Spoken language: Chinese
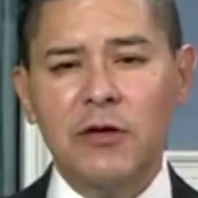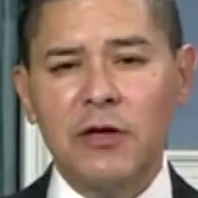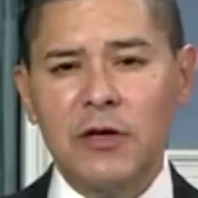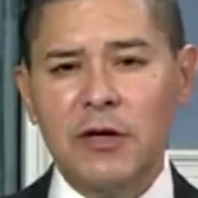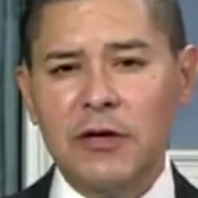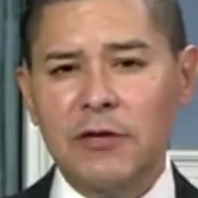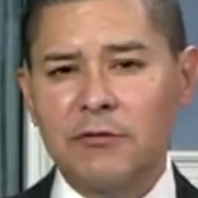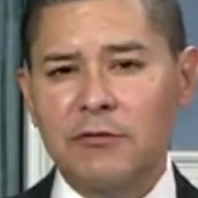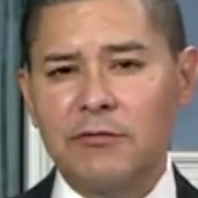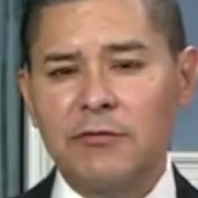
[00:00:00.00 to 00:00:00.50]

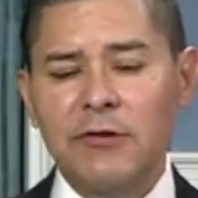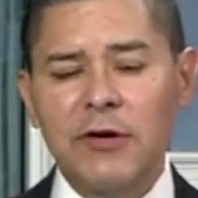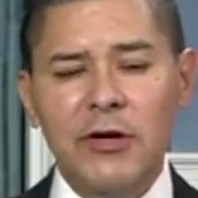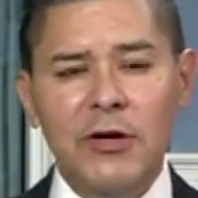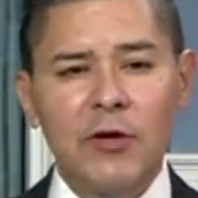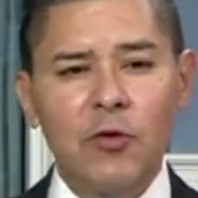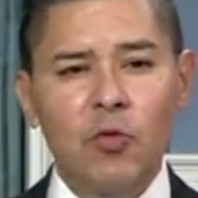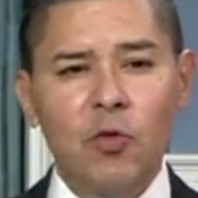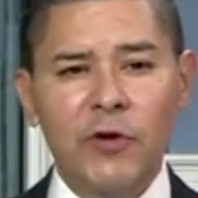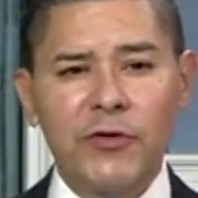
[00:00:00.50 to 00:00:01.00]
另外，
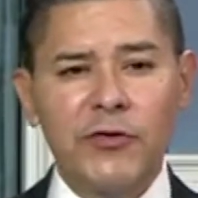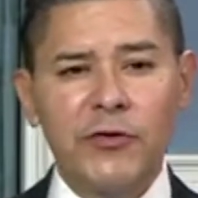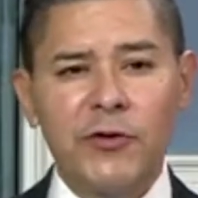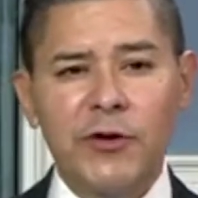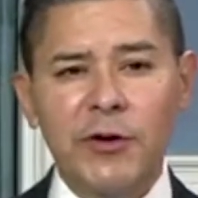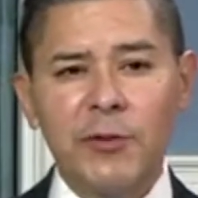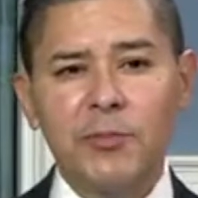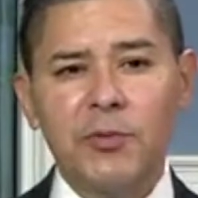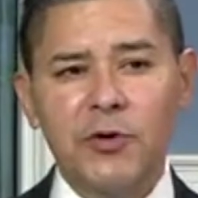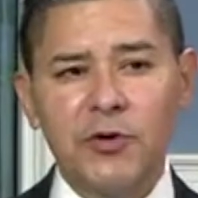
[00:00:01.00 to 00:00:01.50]
市教育
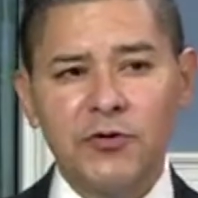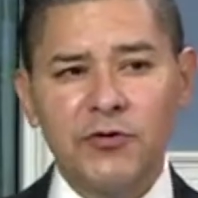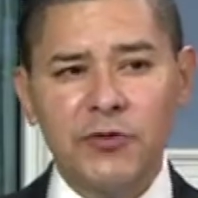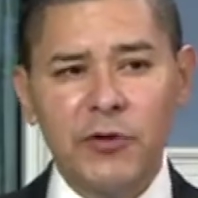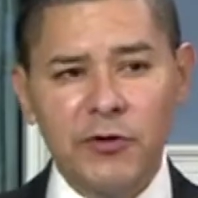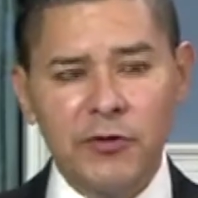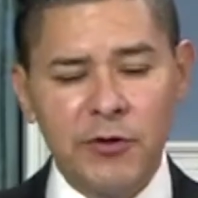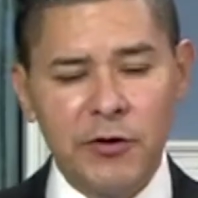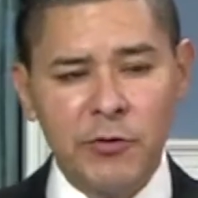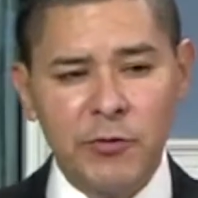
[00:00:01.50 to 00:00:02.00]
总监
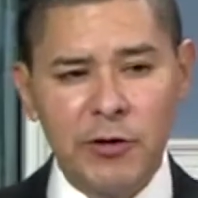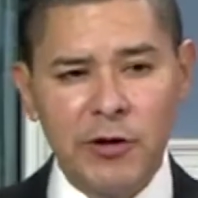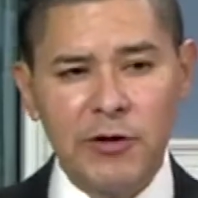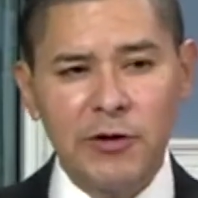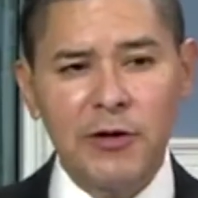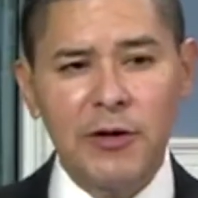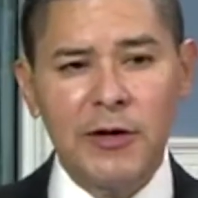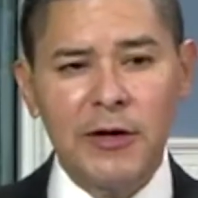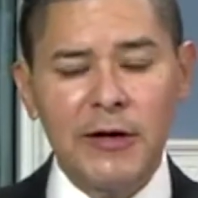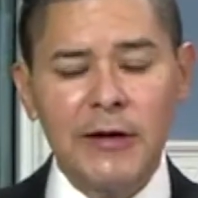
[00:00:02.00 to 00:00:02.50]
卡兰萨
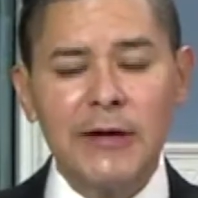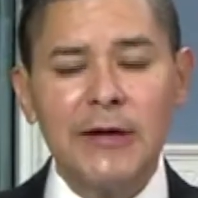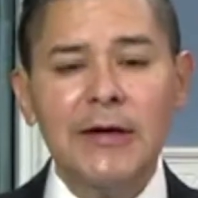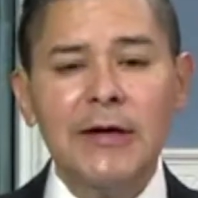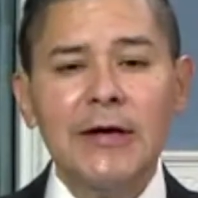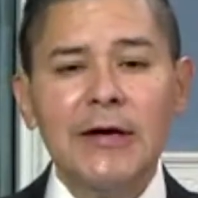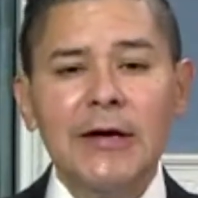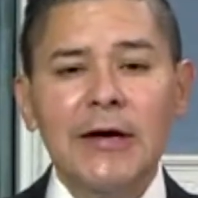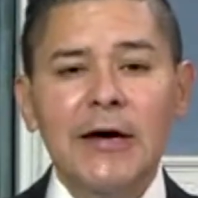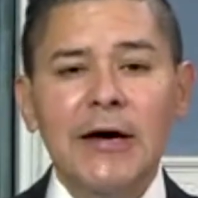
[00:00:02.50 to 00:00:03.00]
表示，
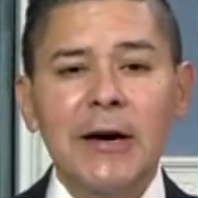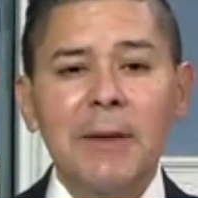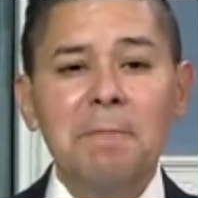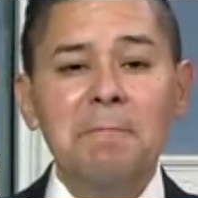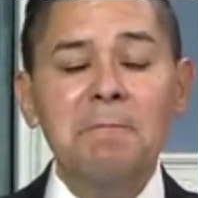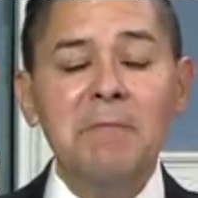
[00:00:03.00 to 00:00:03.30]
目